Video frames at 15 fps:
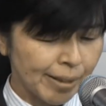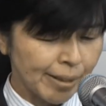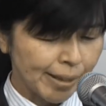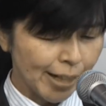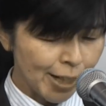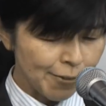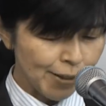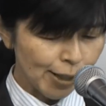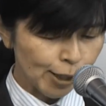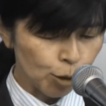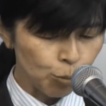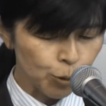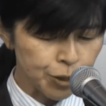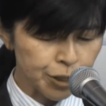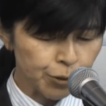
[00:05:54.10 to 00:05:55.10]
彼は
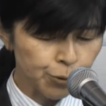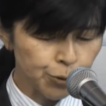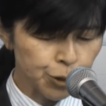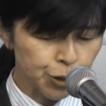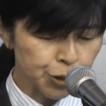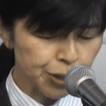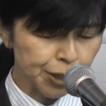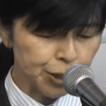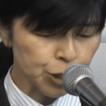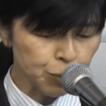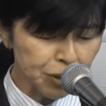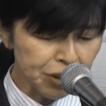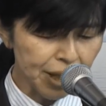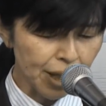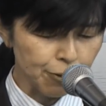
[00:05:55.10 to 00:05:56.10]
カンボジア孤児院で初
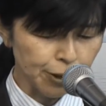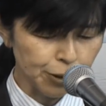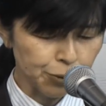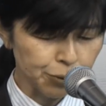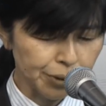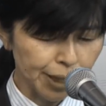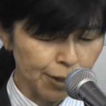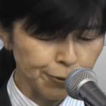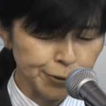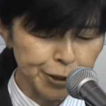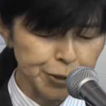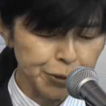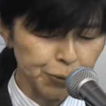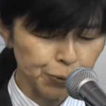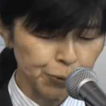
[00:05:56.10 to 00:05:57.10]
めて受け取った
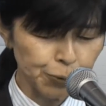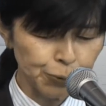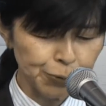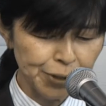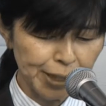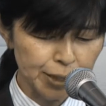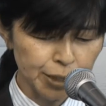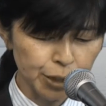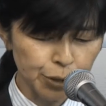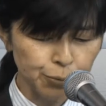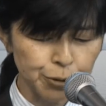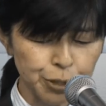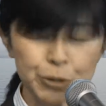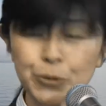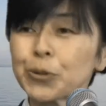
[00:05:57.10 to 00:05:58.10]
2人の男の赤ちゃんの
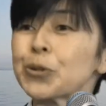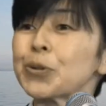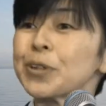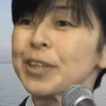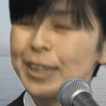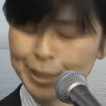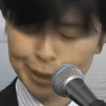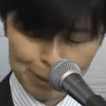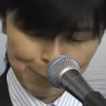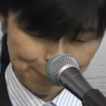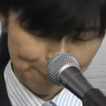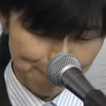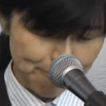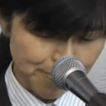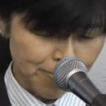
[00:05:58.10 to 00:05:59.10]
うちの1人でした。
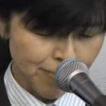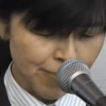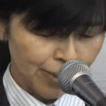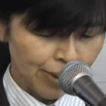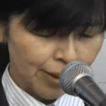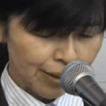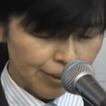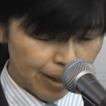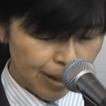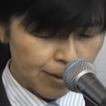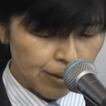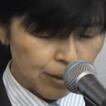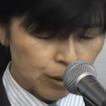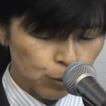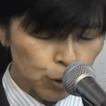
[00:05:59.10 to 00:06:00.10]
で
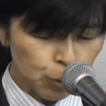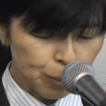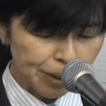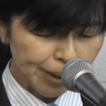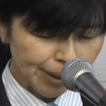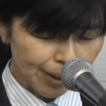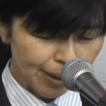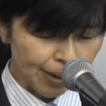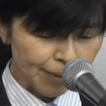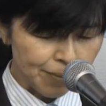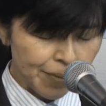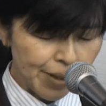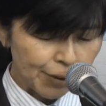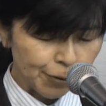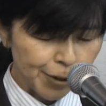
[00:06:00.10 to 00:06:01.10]
少し前から
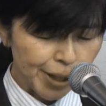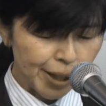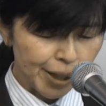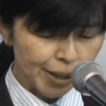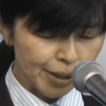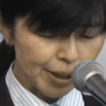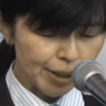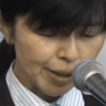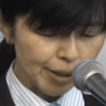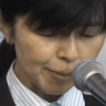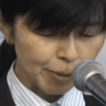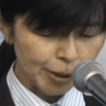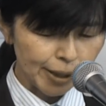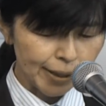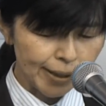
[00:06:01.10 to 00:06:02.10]
あの礼拝に
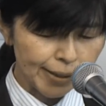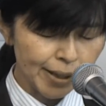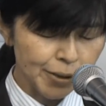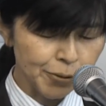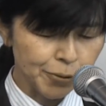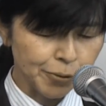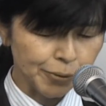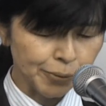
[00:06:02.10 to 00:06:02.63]
また行きたいというこ